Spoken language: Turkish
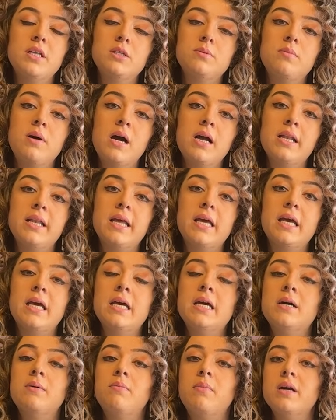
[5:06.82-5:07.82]
ihtimali de
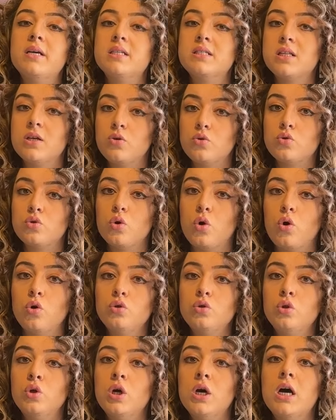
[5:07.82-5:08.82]
Mayıs'ta
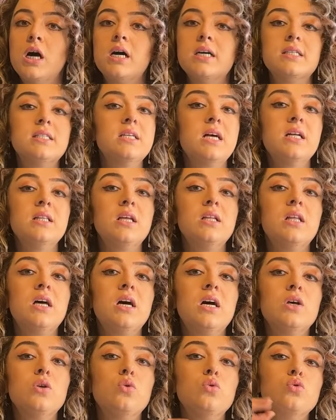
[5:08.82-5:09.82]
%10, Haziran'da
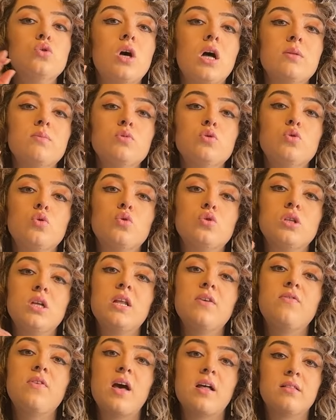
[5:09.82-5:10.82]
da %69
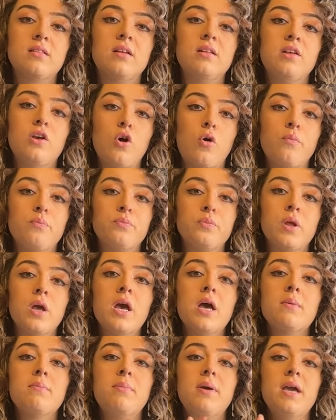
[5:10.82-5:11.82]
ile fiyatlanıyor.
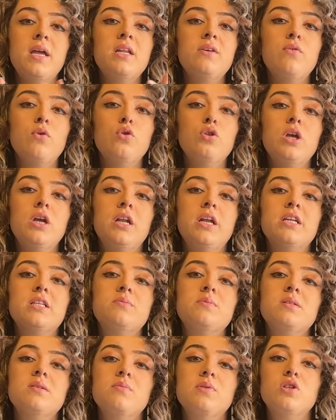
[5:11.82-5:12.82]
Beğeni ve önerileriniz
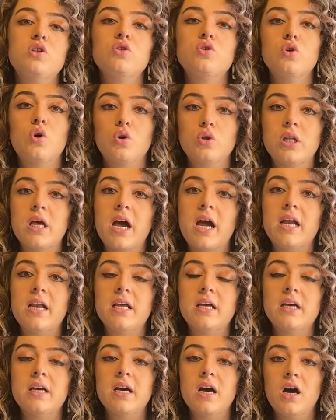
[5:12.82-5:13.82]
bizim için çok
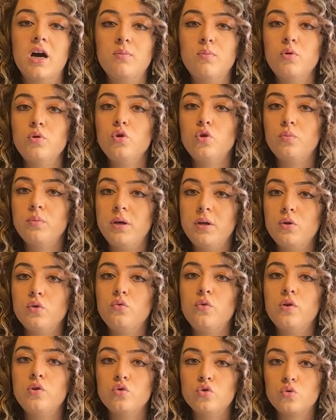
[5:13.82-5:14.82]
değerli. Abone olmayı
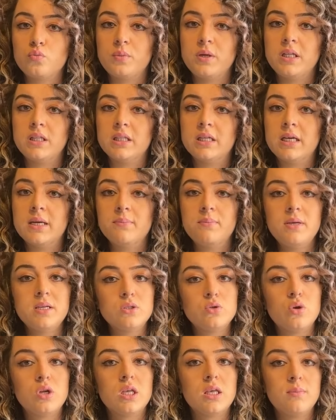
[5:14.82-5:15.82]
lütfen unutmayın. Bir
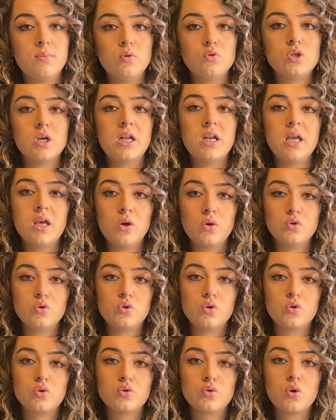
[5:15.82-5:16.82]
sonraki bültende görüşürüz.